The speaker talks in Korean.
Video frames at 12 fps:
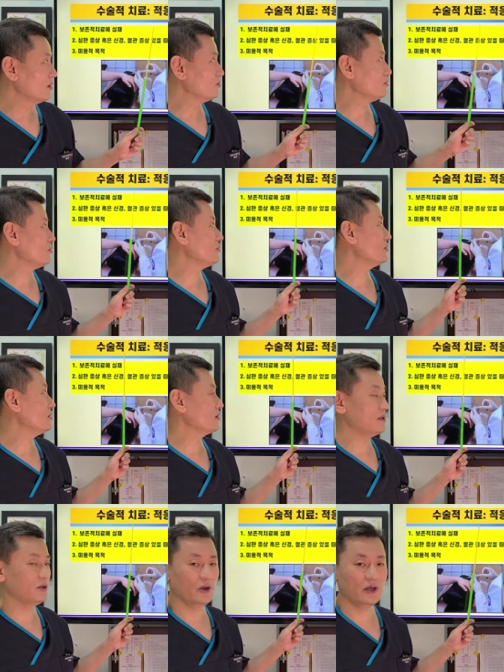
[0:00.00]
수술적
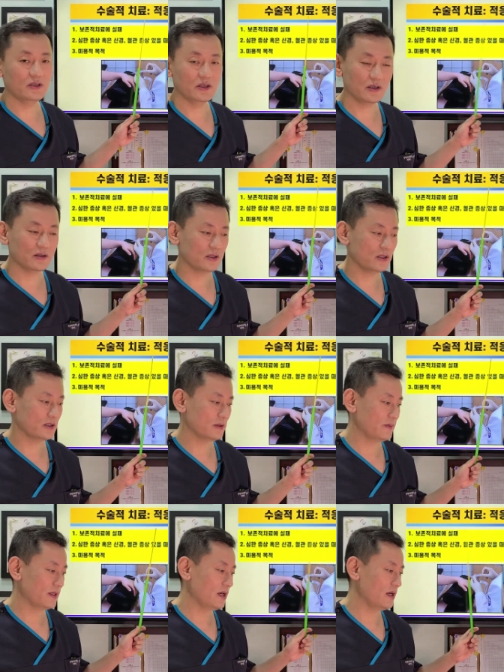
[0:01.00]
치료에 적응증이
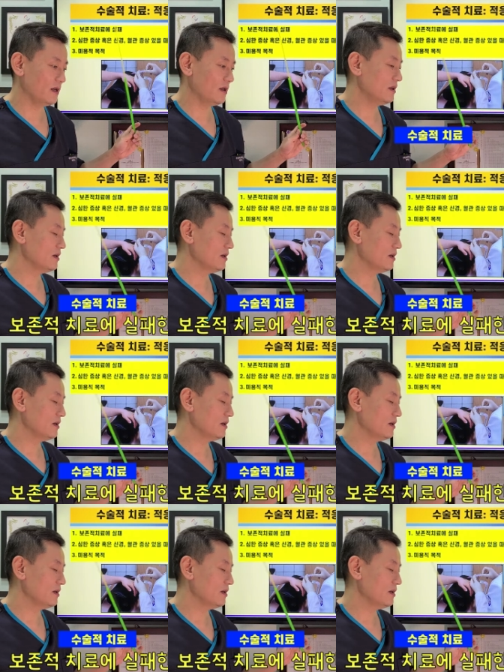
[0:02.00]
있습니다.